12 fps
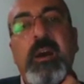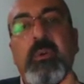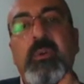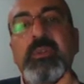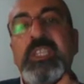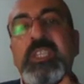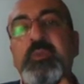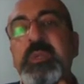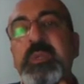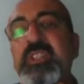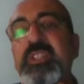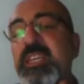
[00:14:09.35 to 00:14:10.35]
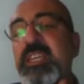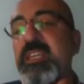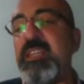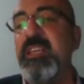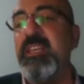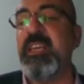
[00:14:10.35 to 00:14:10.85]
onu hiçbir
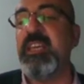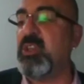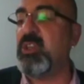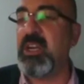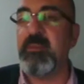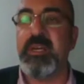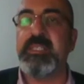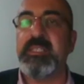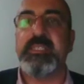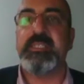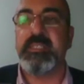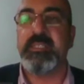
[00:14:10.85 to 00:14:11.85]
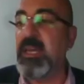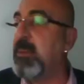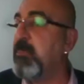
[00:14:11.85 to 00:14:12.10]
şekilde yapamazsınız.